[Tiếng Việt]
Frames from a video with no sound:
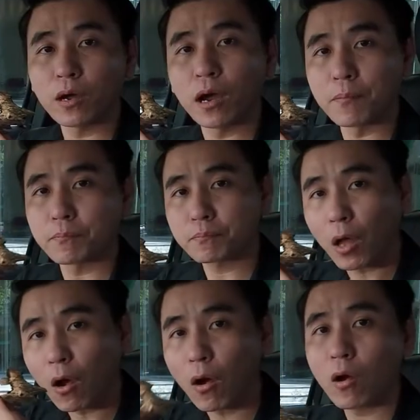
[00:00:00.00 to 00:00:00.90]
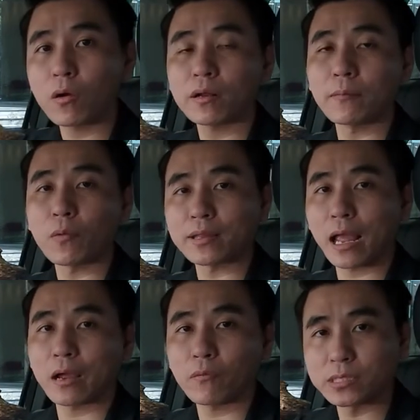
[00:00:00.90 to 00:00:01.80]
cái hộp to làm quà
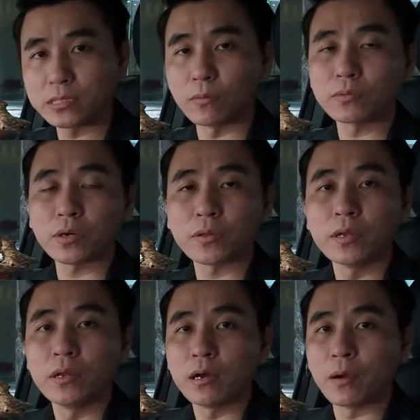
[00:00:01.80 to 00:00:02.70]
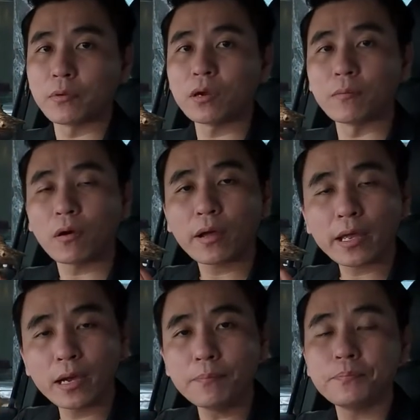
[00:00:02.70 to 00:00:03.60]
tặng và sử dụng rồi hộp đó gồm có cái
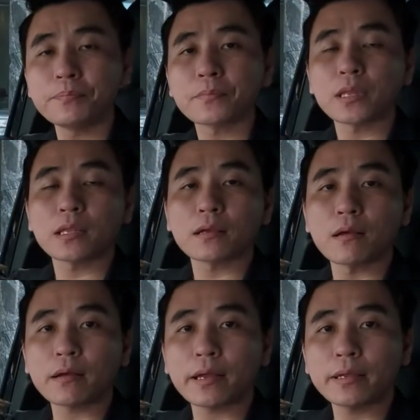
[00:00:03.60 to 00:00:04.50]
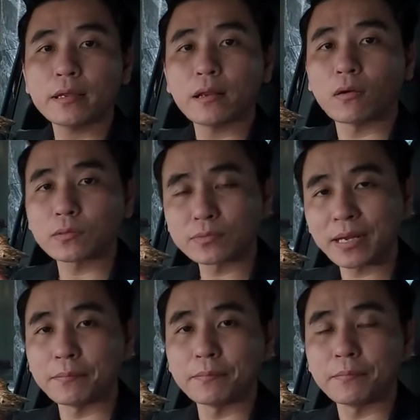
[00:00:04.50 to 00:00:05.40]
cúp có cái lò xăm
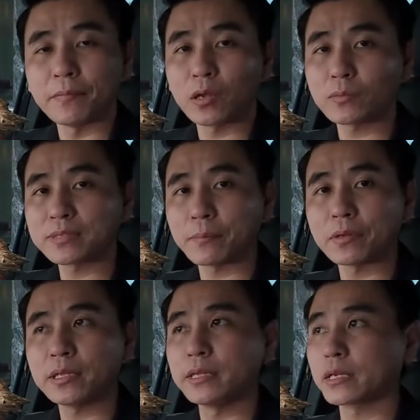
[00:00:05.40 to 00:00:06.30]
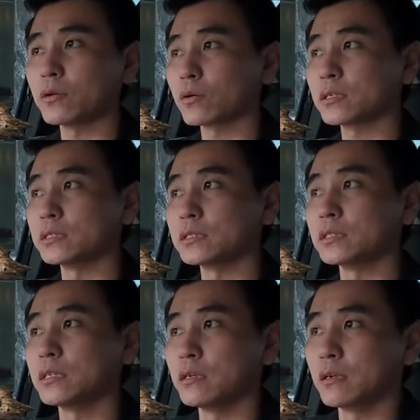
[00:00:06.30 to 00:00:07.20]
trầm và lò xăm trầm đó thì nhiệt độ từ
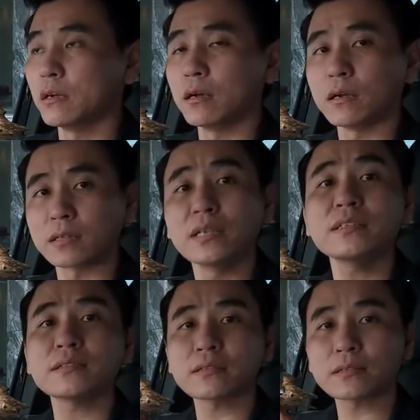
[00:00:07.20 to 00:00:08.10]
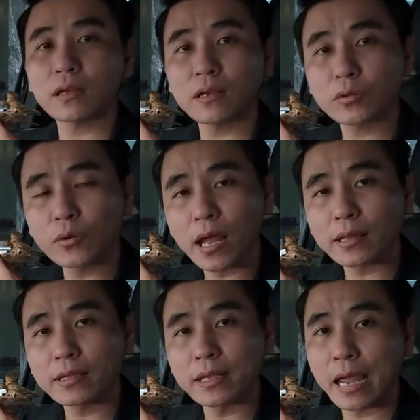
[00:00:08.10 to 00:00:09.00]
à, tới, tới tối đa
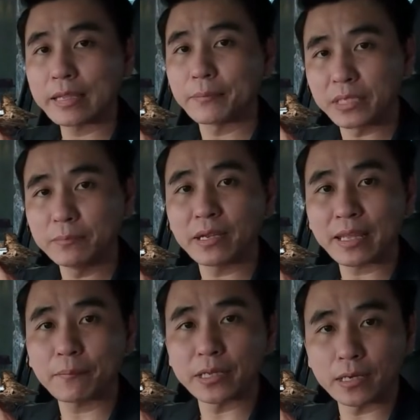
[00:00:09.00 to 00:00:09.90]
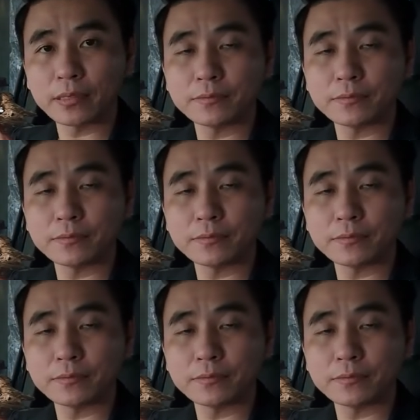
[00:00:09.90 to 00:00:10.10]
tới hai trăm chín ba trăm gì đó